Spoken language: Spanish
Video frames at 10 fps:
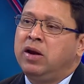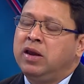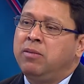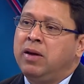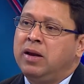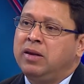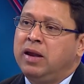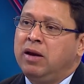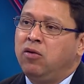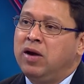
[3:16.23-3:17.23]
el tema
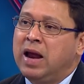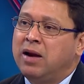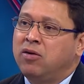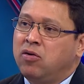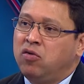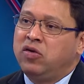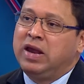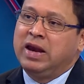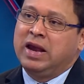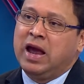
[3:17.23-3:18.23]
de lograr
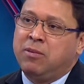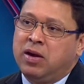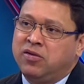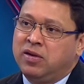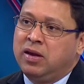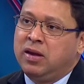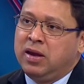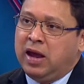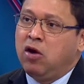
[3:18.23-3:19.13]
conseguir camas en